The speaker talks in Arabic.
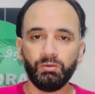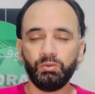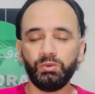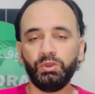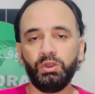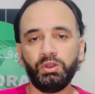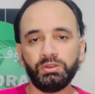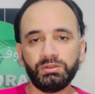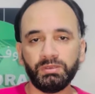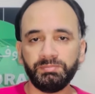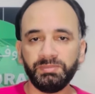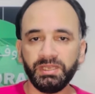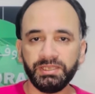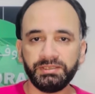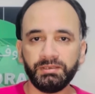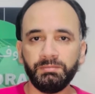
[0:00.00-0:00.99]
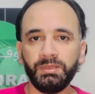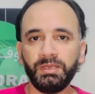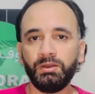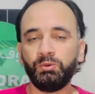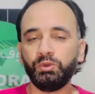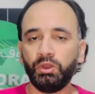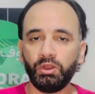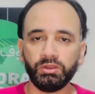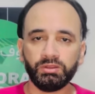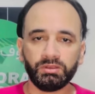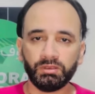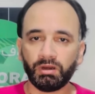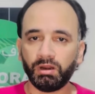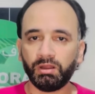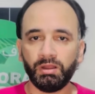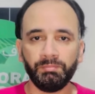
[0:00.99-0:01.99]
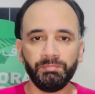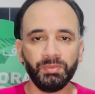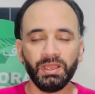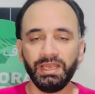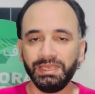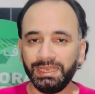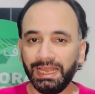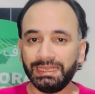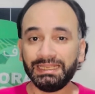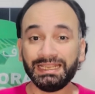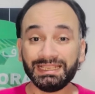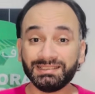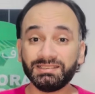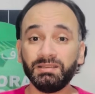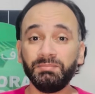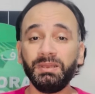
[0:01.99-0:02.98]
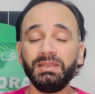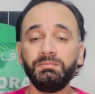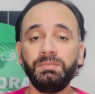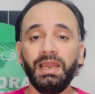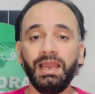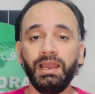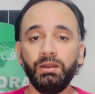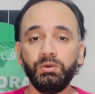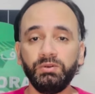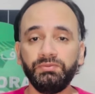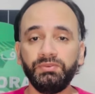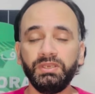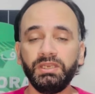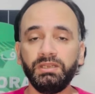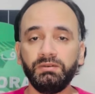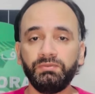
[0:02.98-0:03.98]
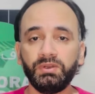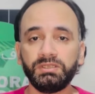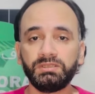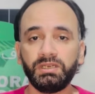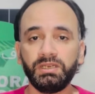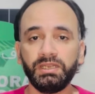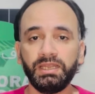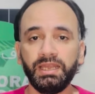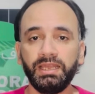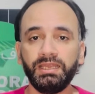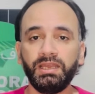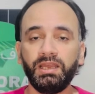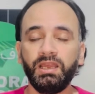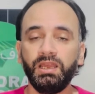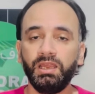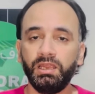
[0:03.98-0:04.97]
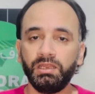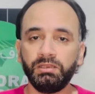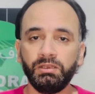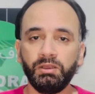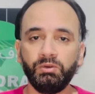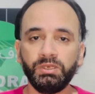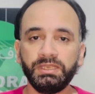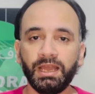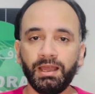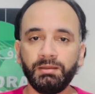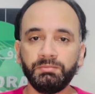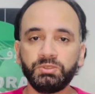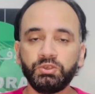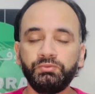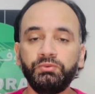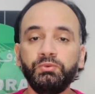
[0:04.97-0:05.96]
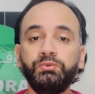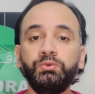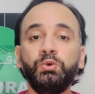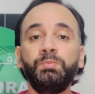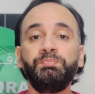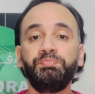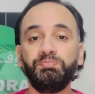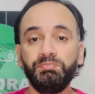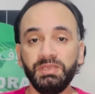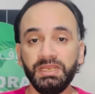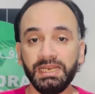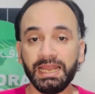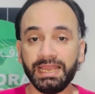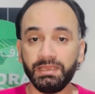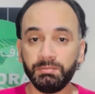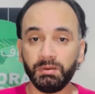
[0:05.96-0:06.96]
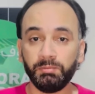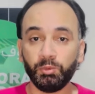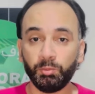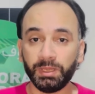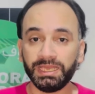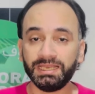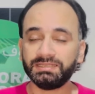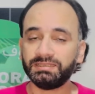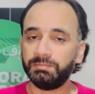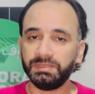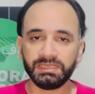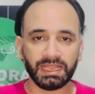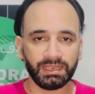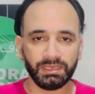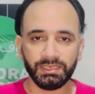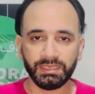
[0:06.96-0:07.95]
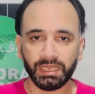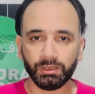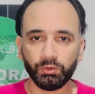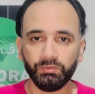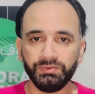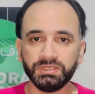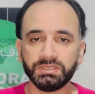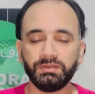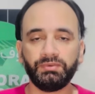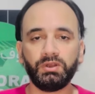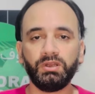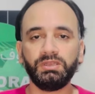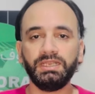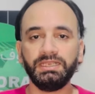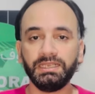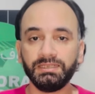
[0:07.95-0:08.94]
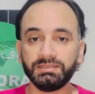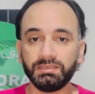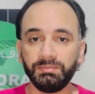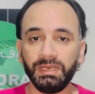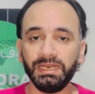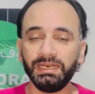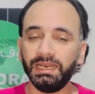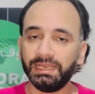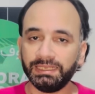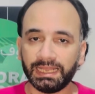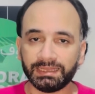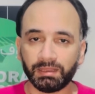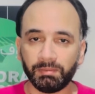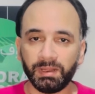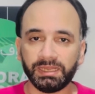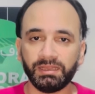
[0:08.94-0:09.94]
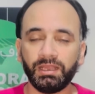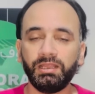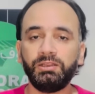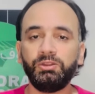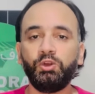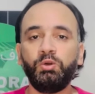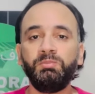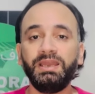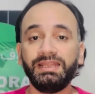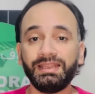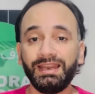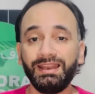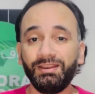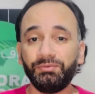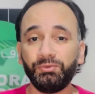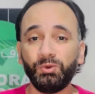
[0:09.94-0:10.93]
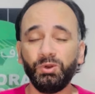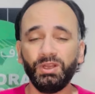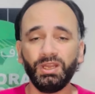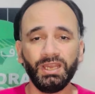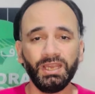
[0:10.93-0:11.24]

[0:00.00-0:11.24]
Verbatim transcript: ونحط بنيه البيع ونحط رقم يعني نادي الزمالك بيحاول في الفتره الجايه ان هو يدعم صفوفه بلعيبه مميزه بالتاكيد هيكون في صفقات لنادي الزمالك لكن اتمنى ان هم يتلافوا